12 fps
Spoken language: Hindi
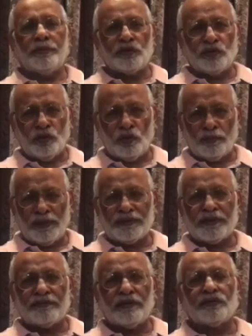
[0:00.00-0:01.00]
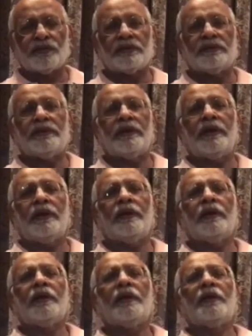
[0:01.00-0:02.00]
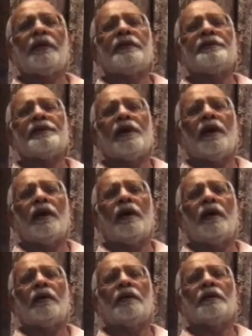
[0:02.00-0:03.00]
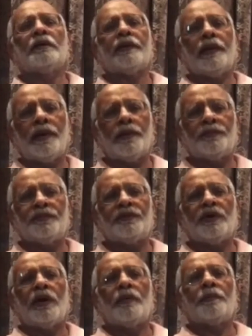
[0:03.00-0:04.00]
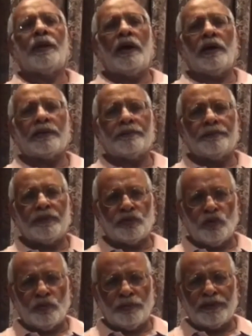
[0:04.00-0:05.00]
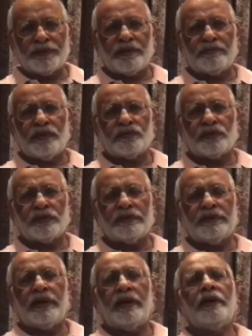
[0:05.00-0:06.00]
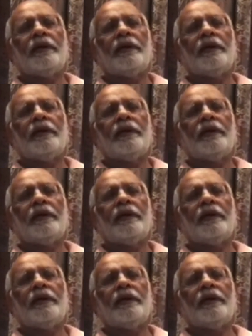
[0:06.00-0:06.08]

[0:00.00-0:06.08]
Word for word: बज़ोर बंद करवा सकती है या क्लब्स या पार्क बज़ोर बंद करवा सकती है